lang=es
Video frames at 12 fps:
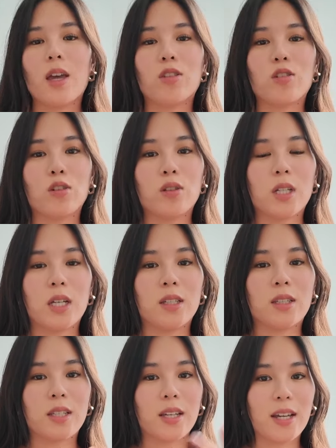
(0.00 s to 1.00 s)

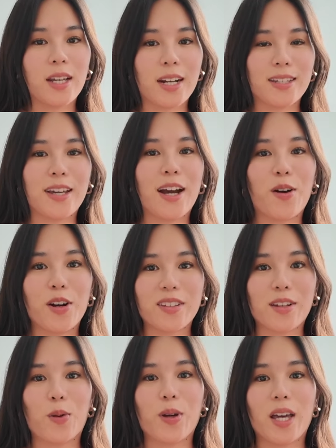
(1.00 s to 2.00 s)
Entonces, Recién ahora
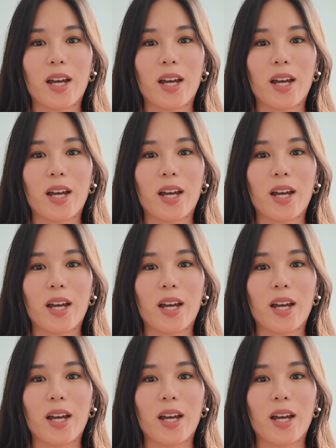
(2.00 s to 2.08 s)
se lo voy a